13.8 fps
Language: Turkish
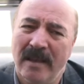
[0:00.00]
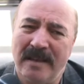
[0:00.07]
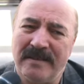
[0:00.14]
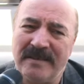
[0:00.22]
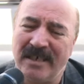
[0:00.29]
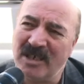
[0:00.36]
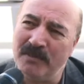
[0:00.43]
e,
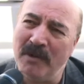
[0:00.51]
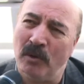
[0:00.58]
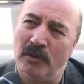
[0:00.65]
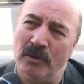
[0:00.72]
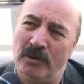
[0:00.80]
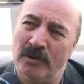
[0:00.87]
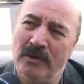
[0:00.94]
sıkışma
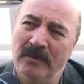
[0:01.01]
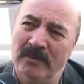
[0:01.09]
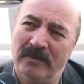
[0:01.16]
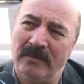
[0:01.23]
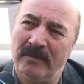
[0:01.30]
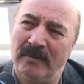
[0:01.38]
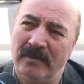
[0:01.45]
oluyordu.
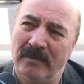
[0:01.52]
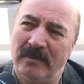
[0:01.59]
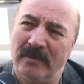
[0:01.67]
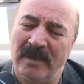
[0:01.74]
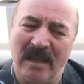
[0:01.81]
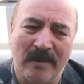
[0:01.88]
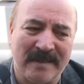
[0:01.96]

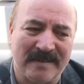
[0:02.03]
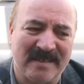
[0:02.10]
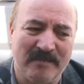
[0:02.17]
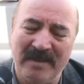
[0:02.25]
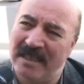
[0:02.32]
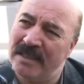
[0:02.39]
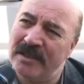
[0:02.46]
Diyem
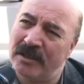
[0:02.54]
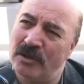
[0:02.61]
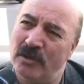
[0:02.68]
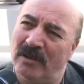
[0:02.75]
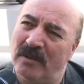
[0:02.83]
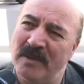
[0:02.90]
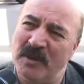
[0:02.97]
ansızın birden
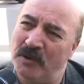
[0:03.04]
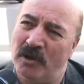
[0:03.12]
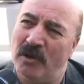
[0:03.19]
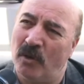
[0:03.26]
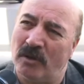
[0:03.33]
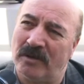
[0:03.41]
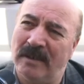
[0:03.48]
sıkışıyordum. Hiçbir şey
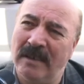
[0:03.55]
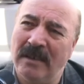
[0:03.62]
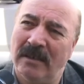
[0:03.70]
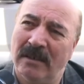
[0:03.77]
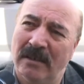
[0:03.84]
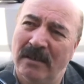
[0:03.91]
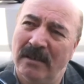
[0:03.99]
yok ortada.
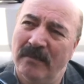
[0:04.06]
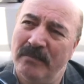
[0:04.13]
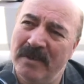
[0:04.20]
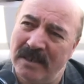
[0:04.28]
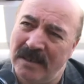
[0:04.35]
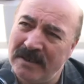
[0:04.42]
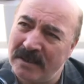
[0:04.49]

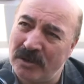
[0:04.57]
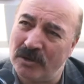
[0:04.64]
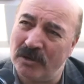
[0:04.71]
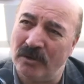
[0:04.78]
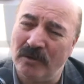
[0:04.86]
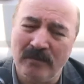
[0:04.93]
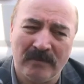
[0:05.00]
Birden
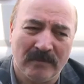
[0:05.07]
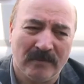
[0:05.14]
sıkışıyordum.